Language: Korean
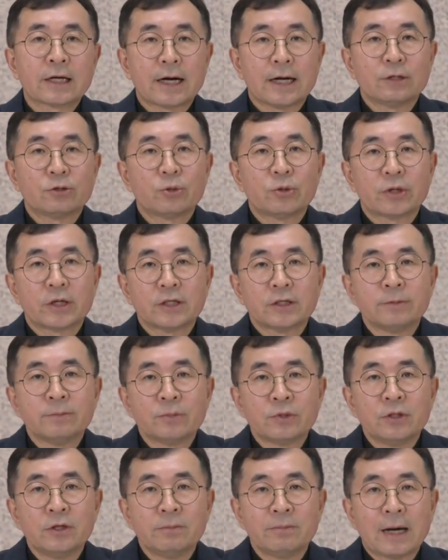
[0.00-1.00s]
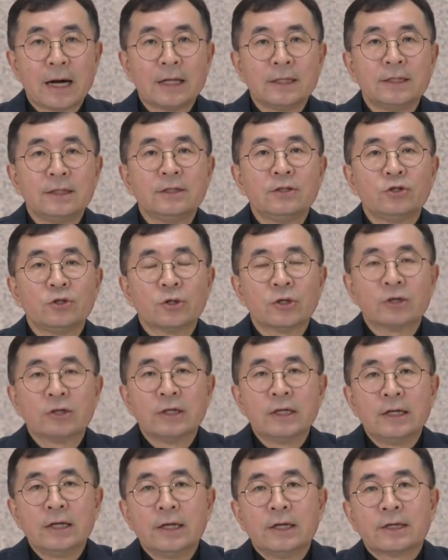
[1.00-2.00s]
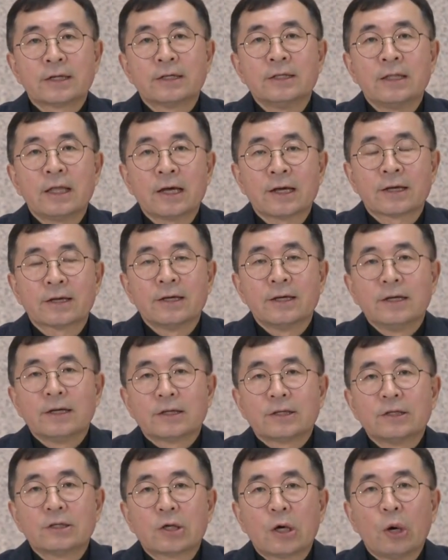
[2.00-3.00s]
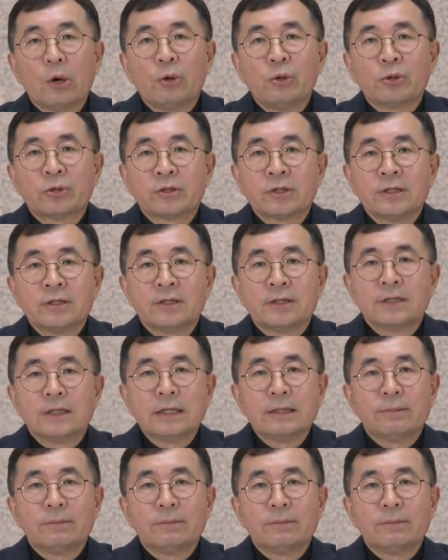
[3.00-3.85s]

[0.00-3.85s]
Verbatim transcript: 가지고 계신 분들 많이 있죠. 근데 그 거울은